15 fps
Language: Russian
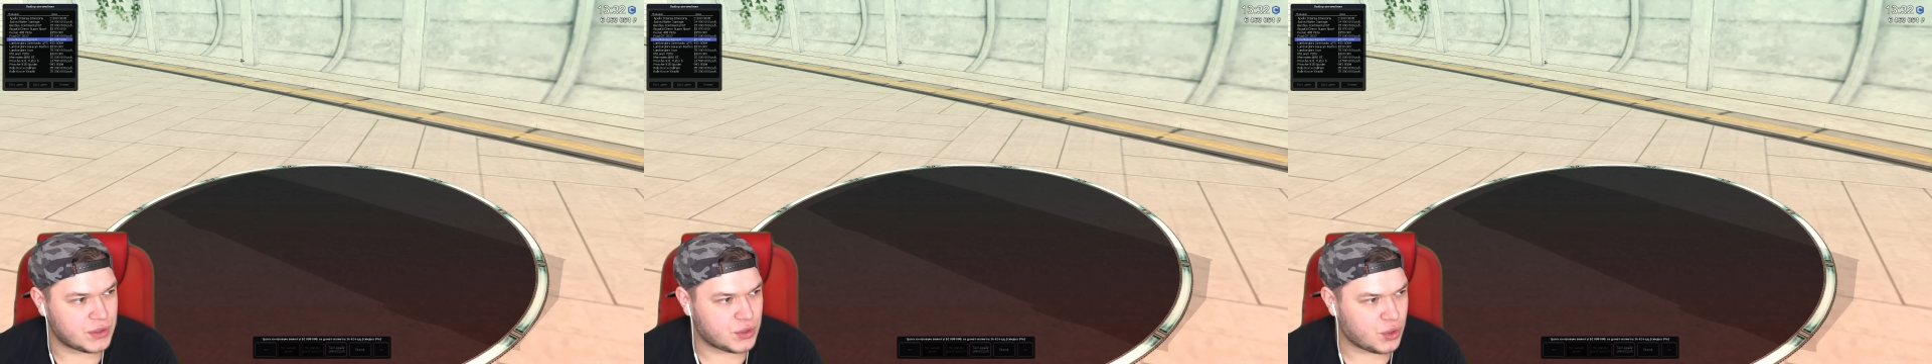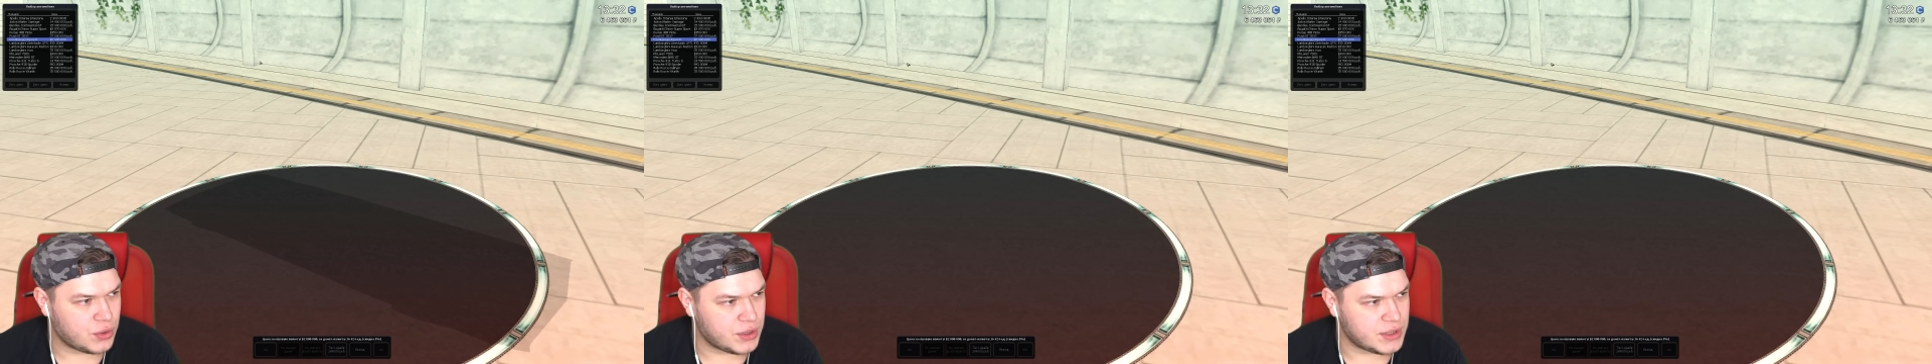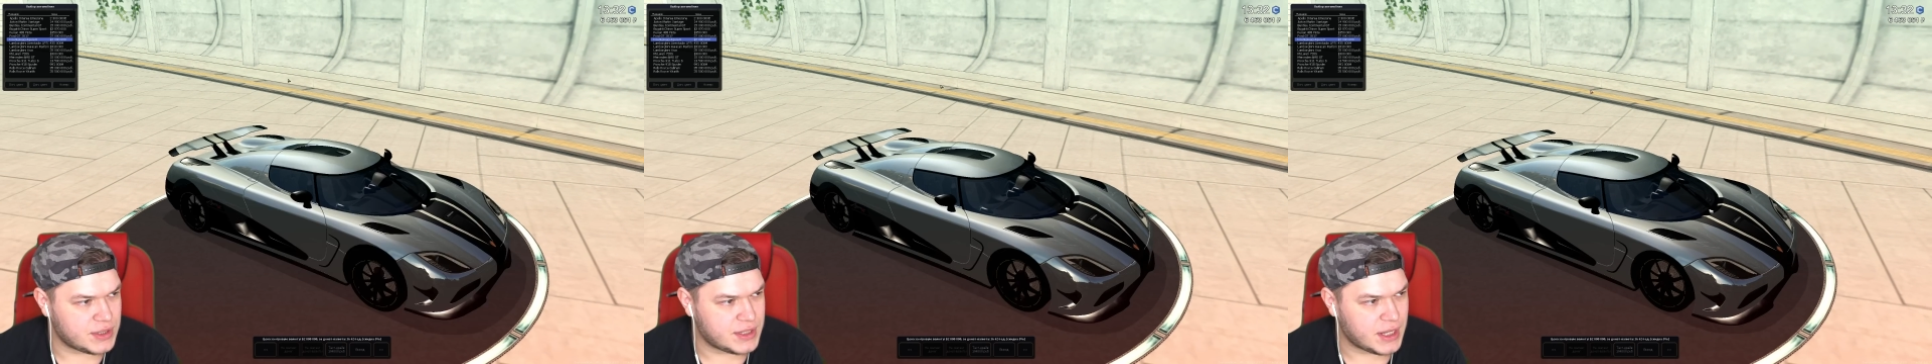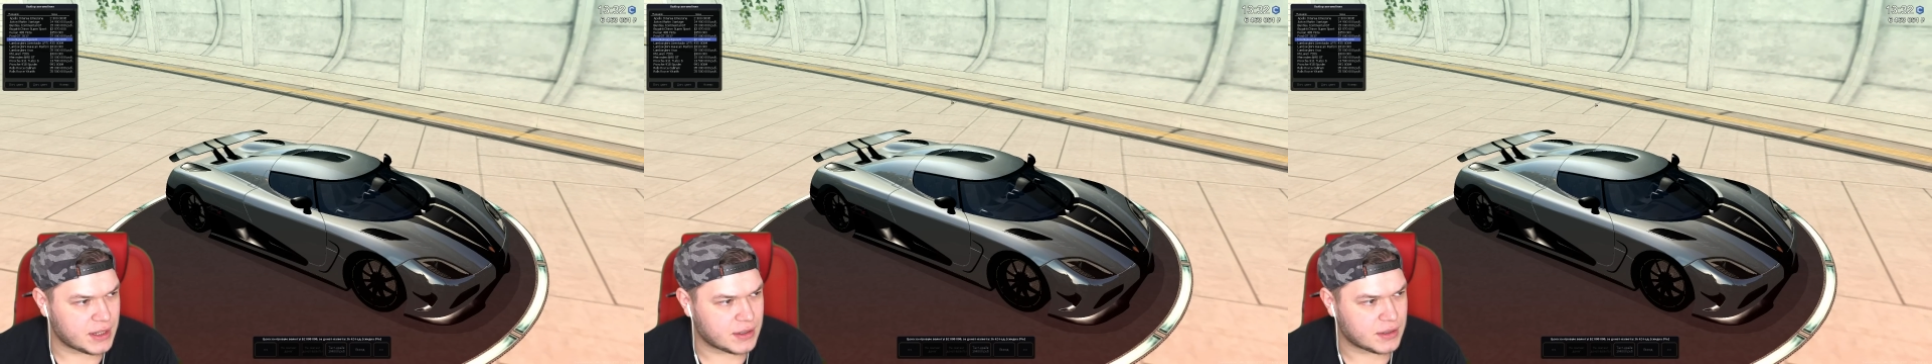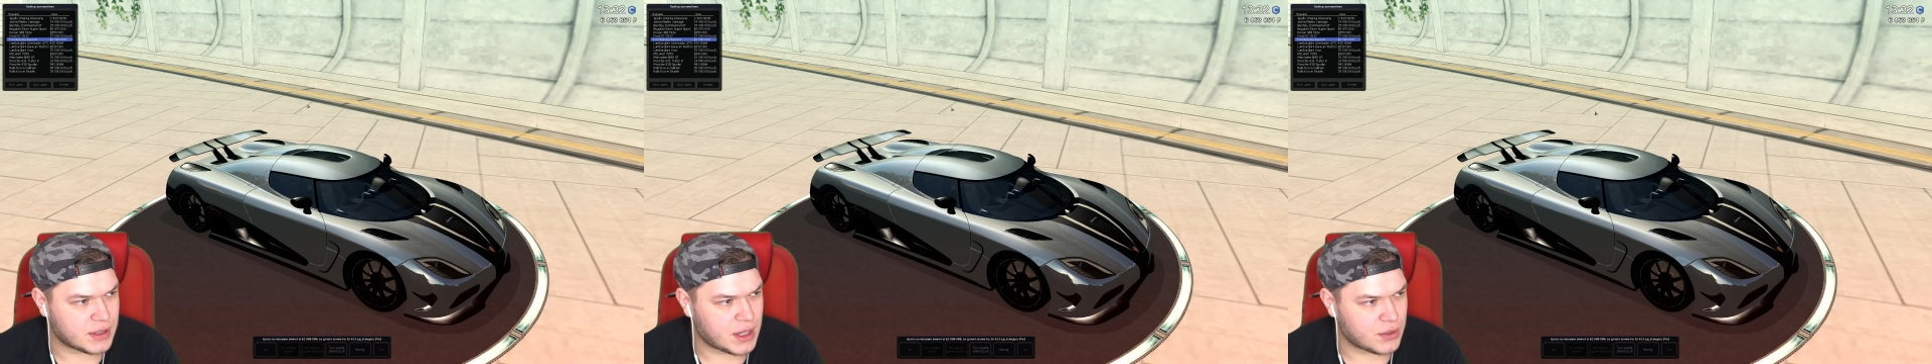Кёнинсек,
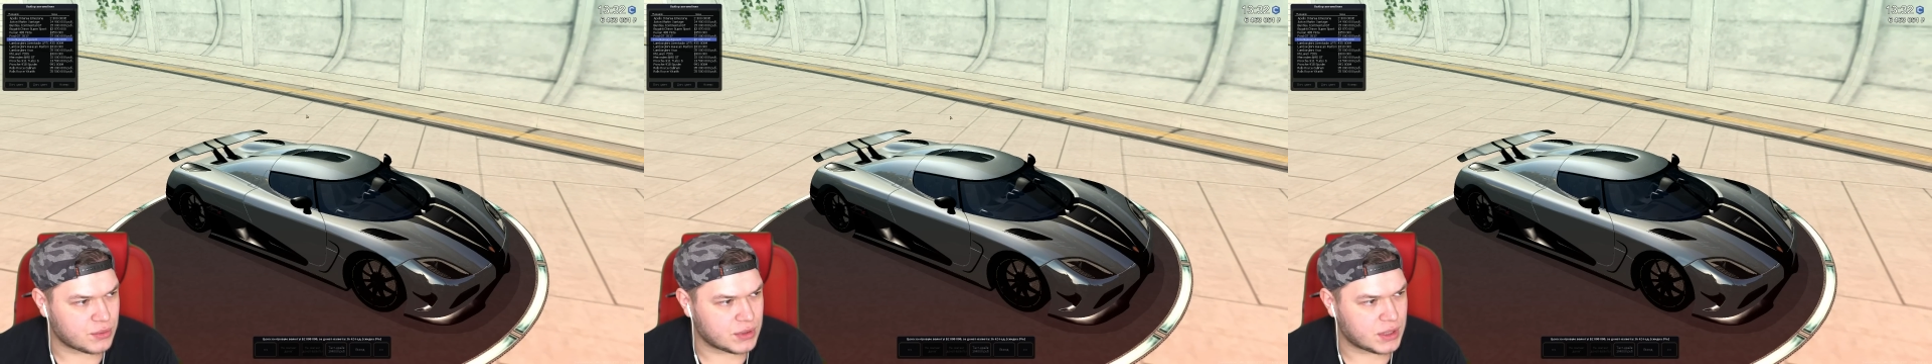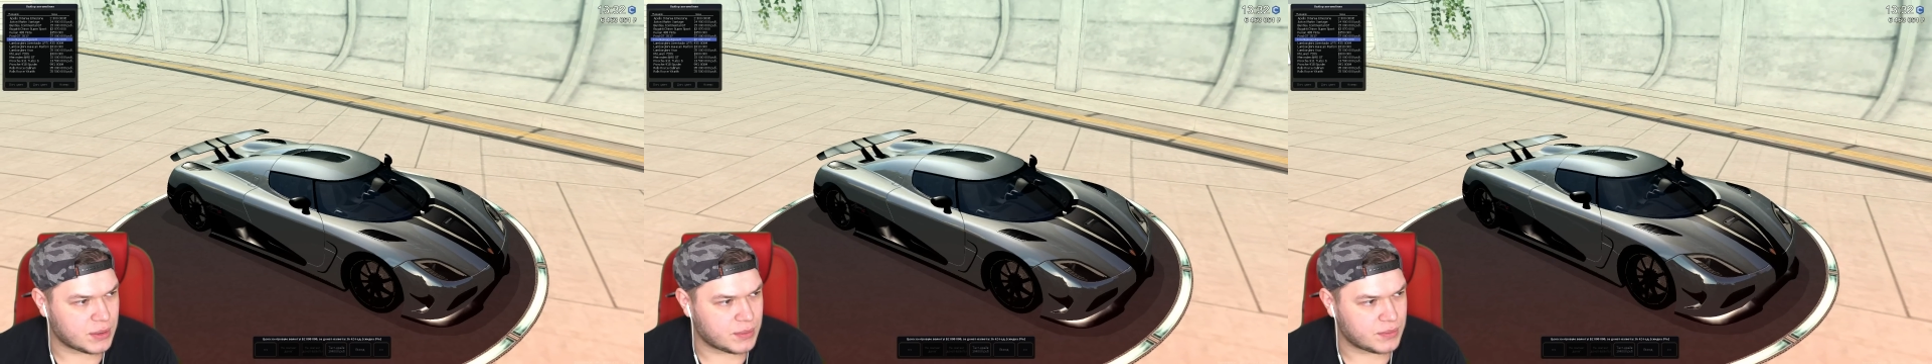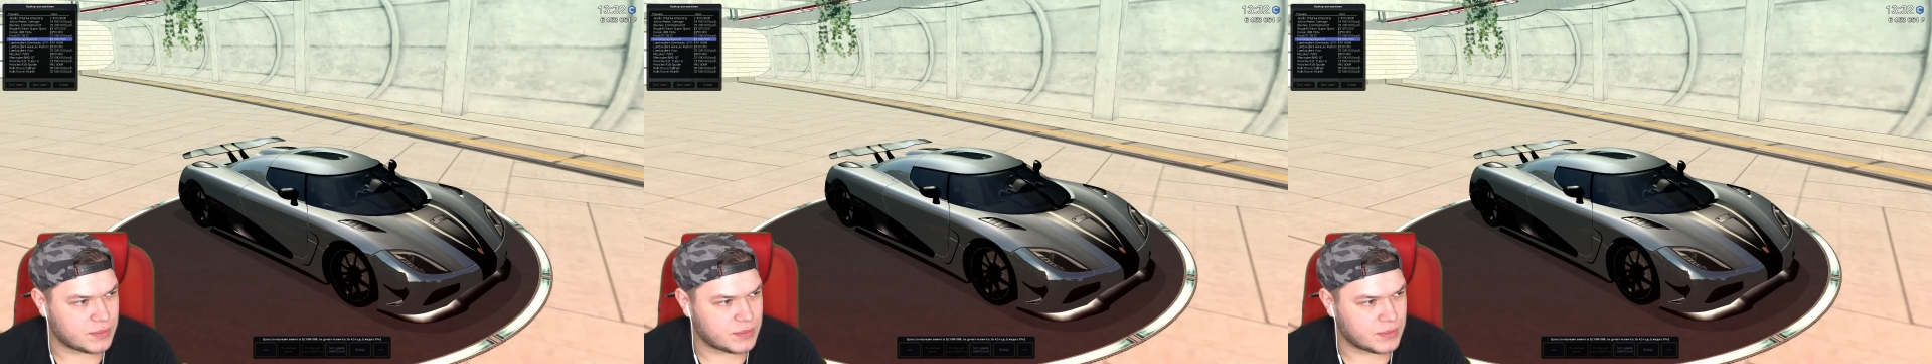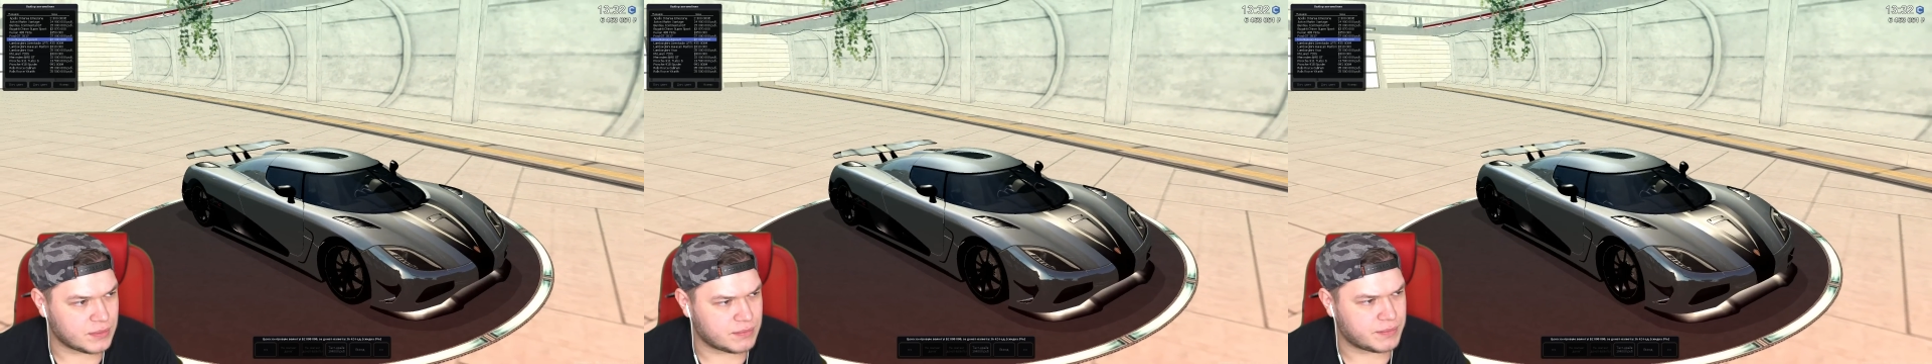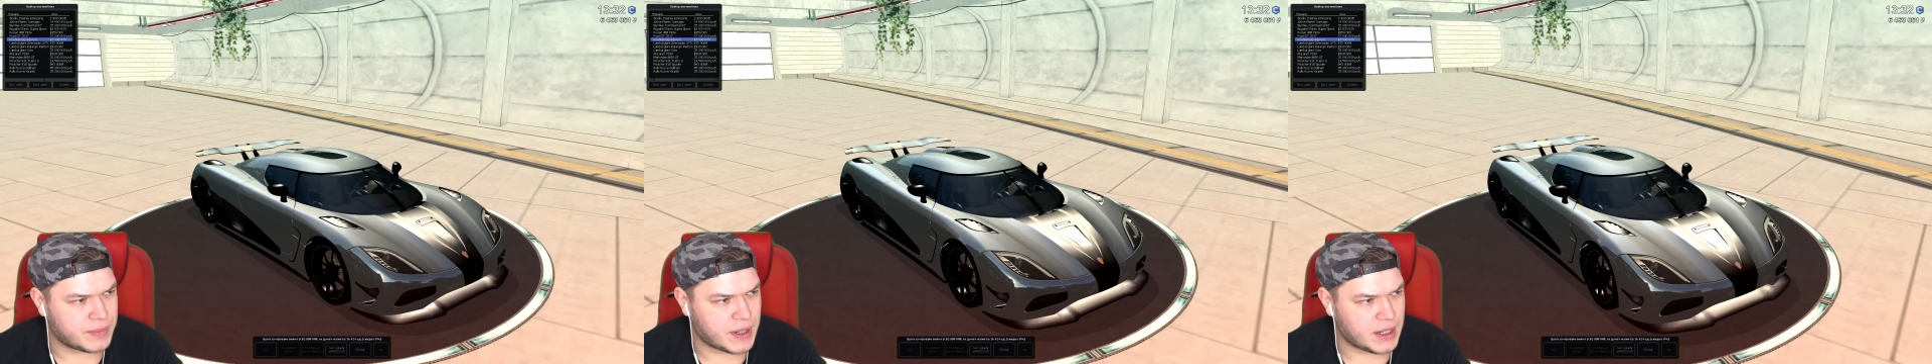как он там
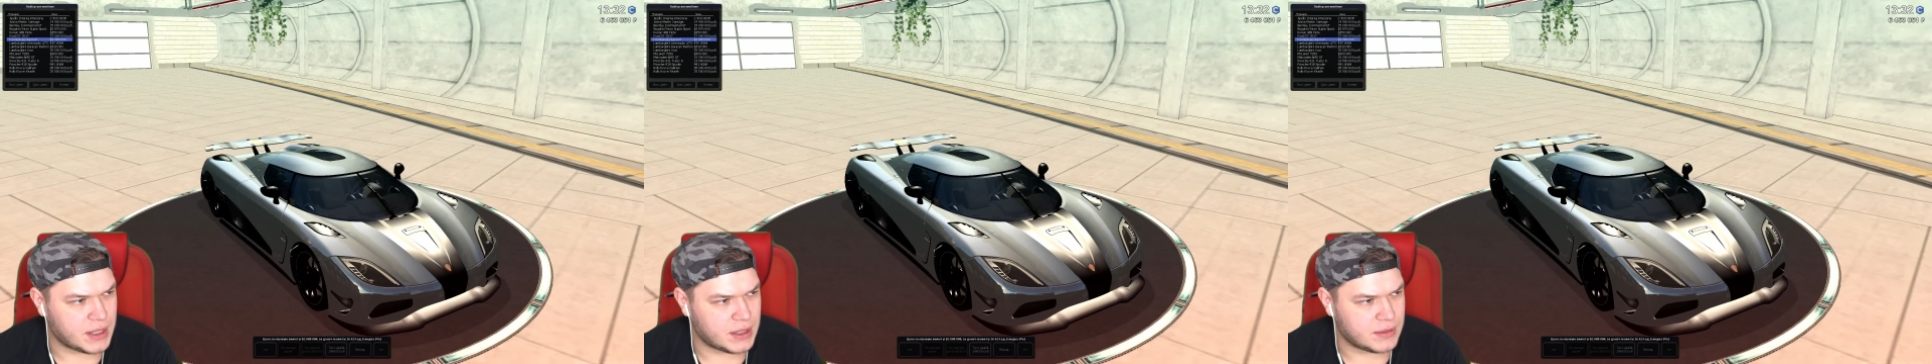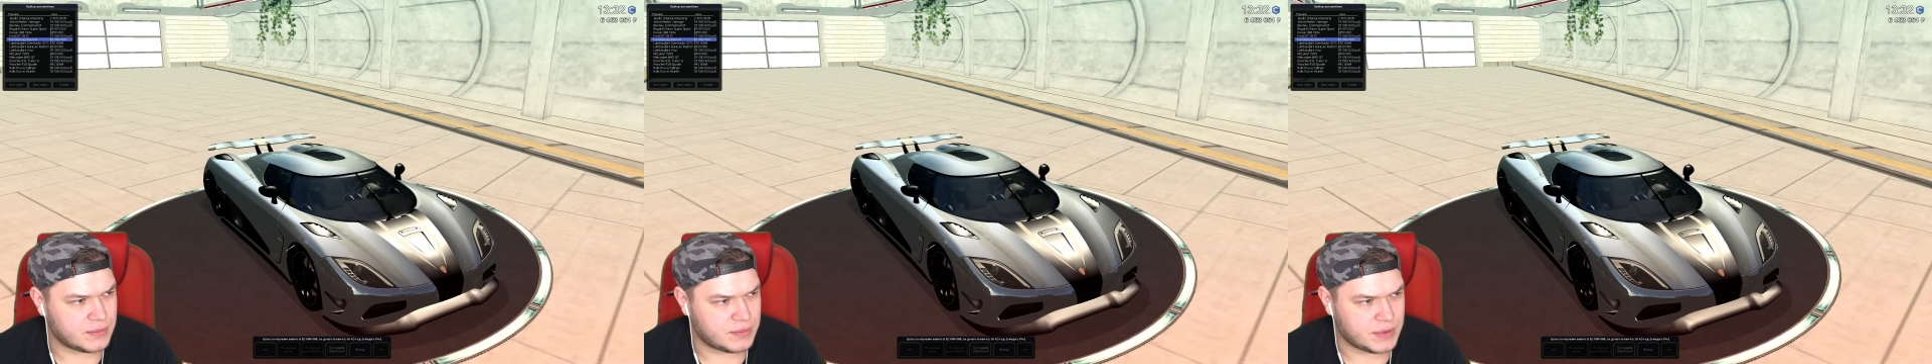правильно,